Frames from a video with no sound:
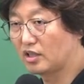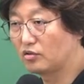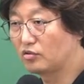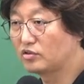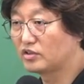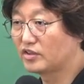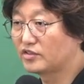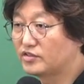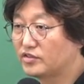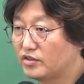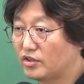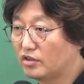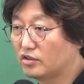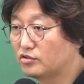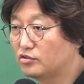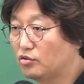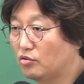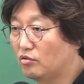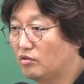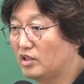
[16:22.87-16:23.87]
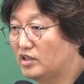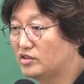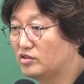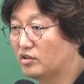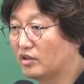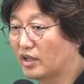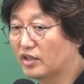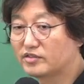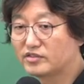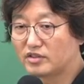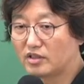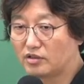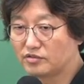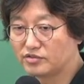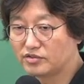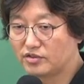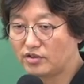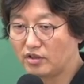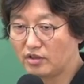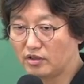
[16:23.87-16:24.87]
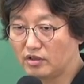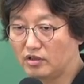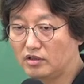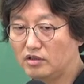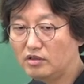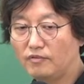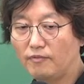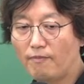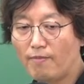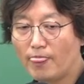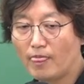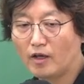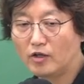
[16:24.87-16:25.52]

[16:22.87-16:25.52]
자, 거기다 쓰세요. 소관청 X라고 쓰세요.